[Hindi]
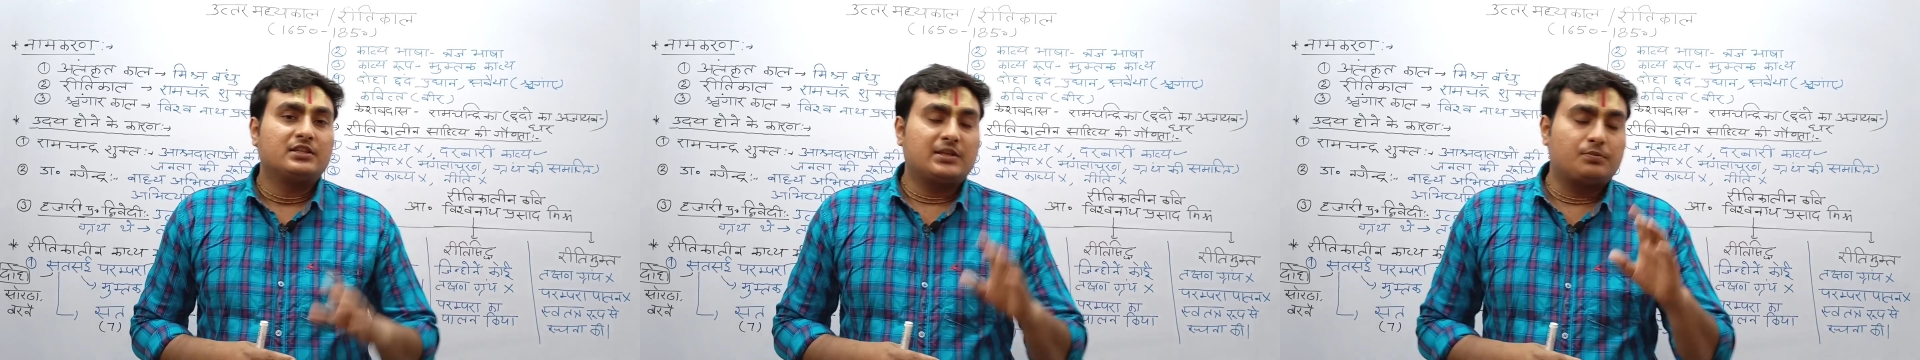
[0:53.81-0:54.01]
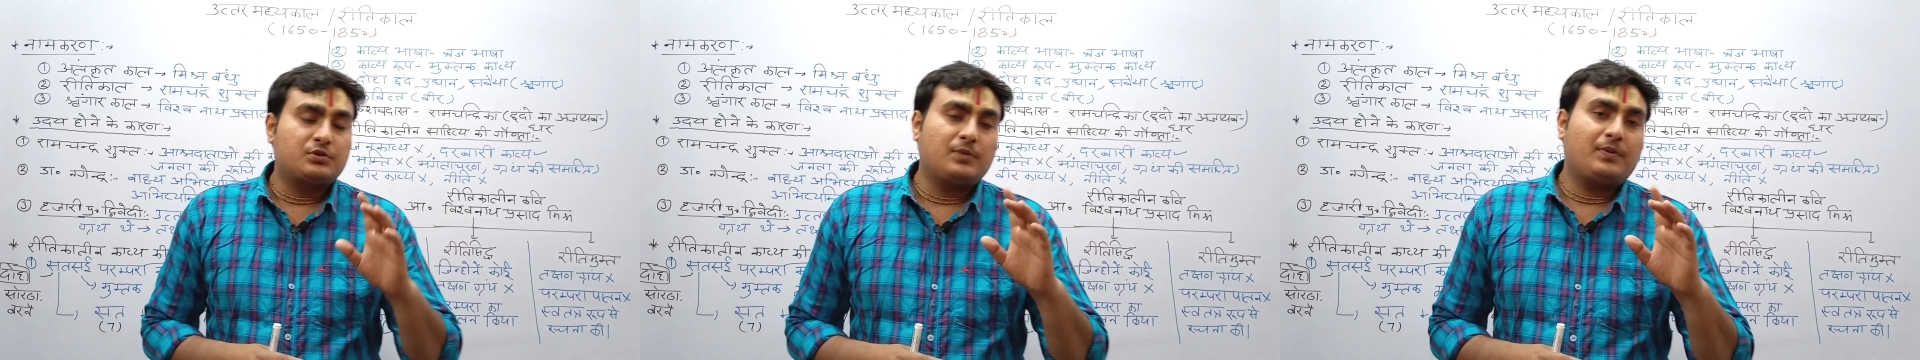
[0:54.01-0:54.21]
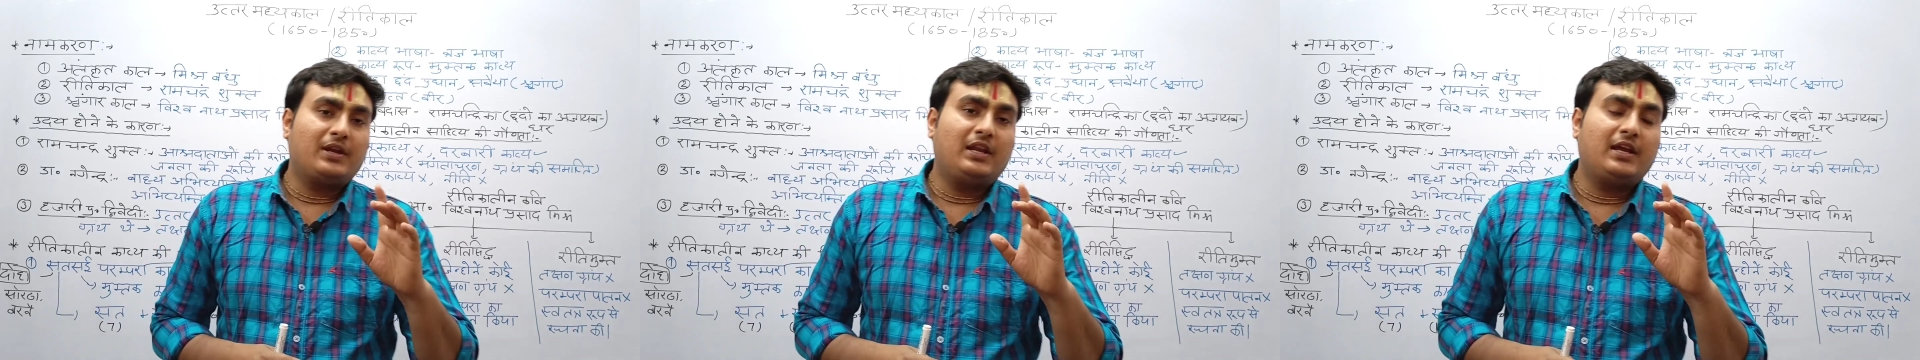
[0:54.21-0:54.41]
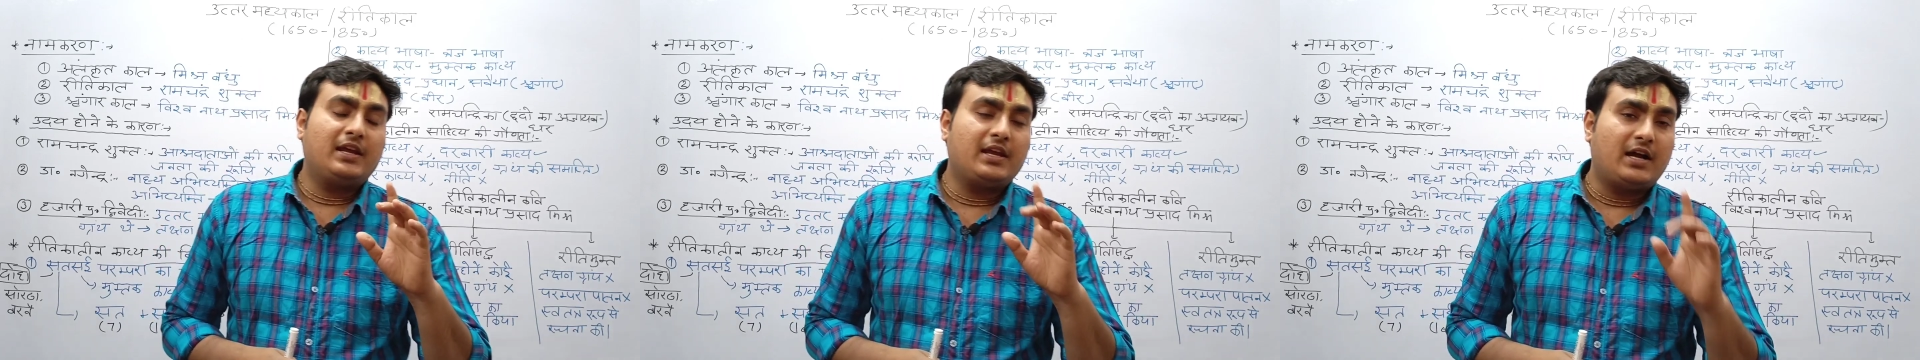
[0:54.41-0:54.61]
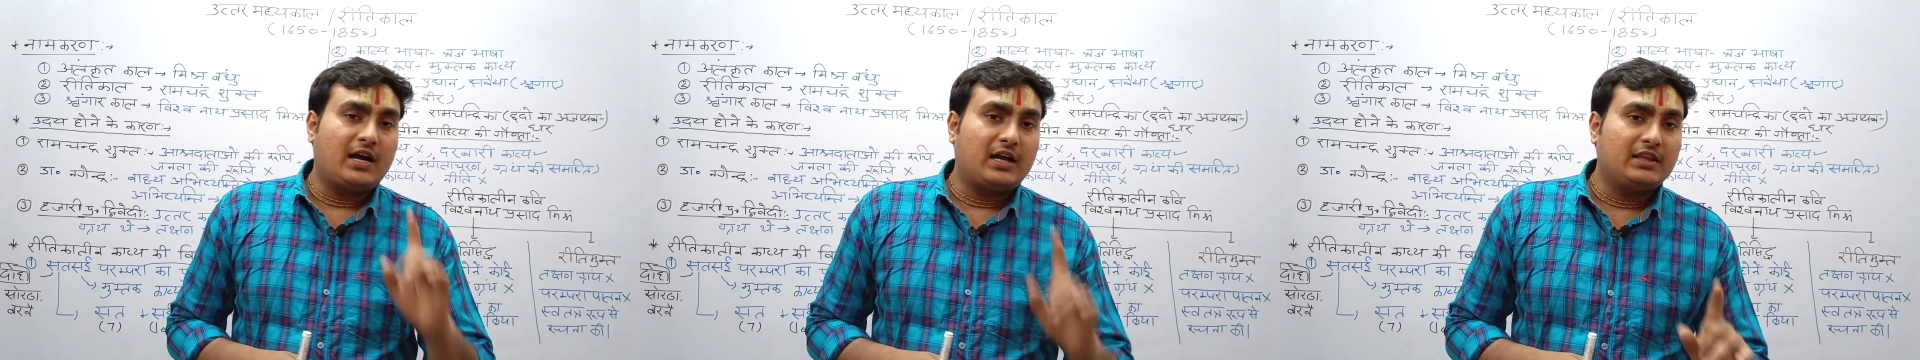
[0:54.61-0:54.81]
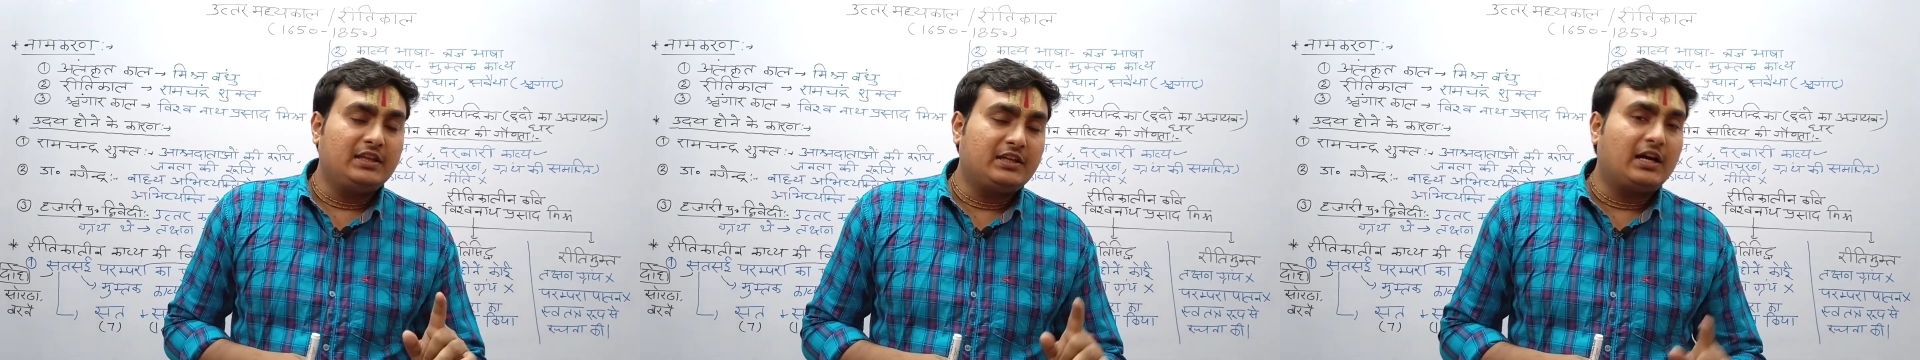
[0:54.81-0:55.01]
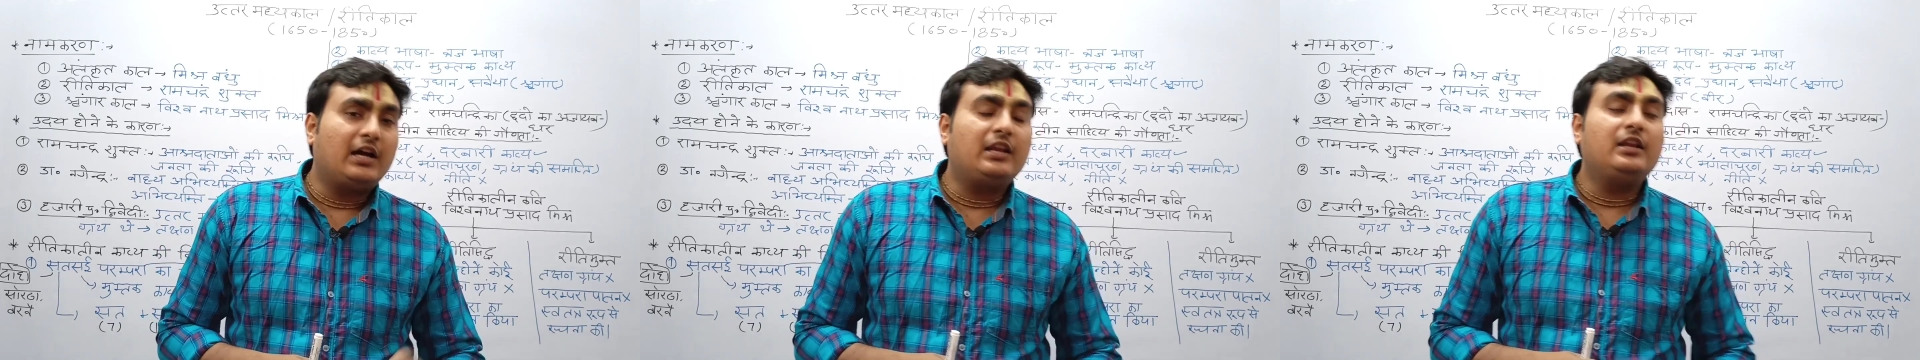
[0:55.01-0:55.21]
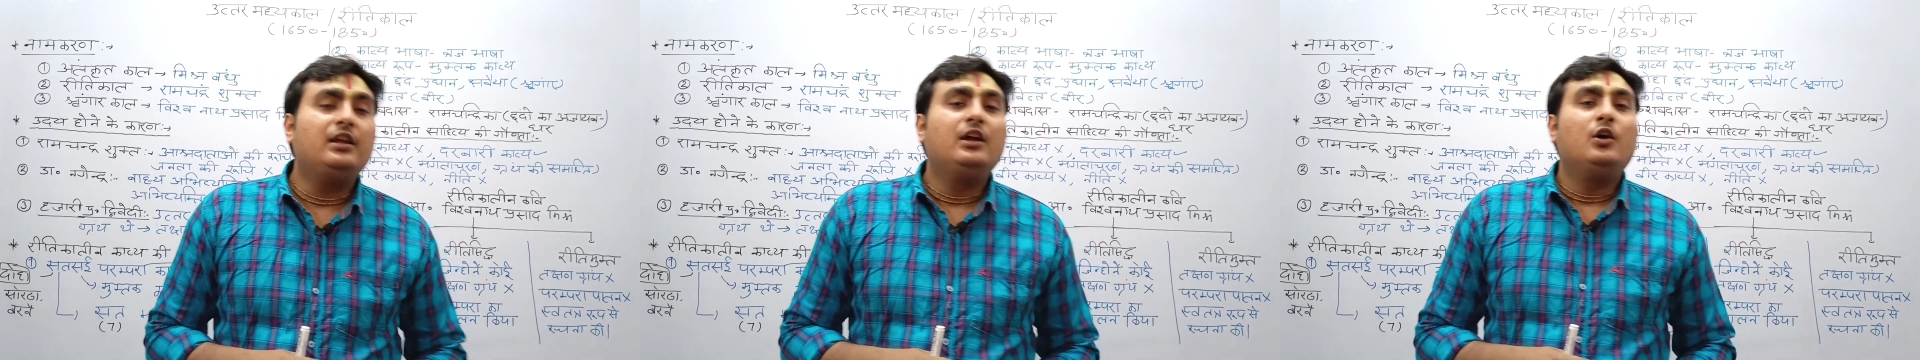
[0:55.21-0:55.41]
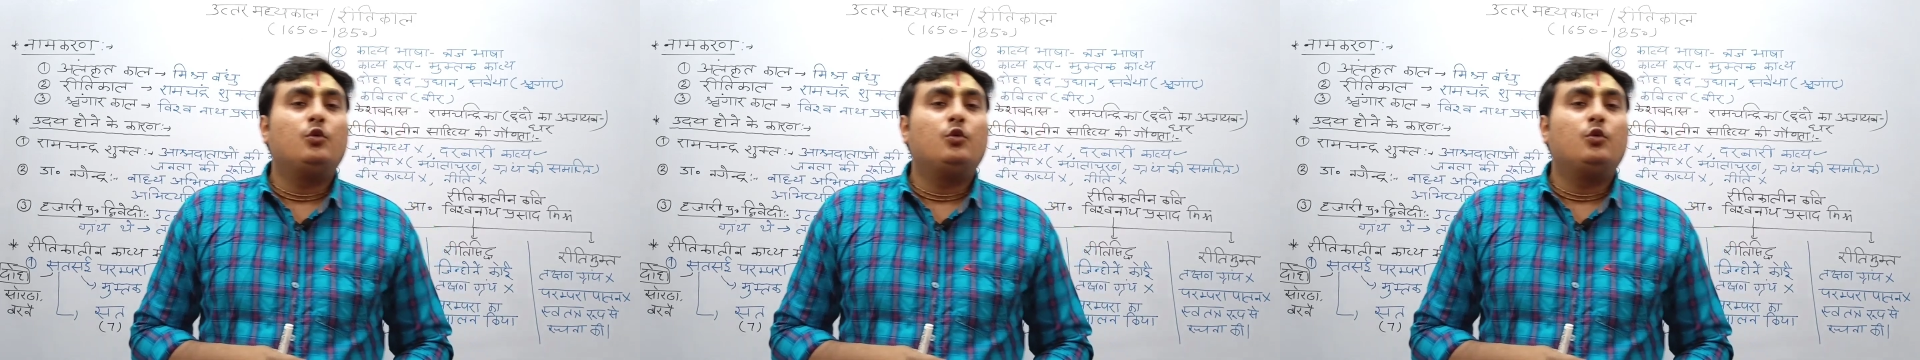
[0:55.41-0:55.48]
सबसे पहला है आदिकाल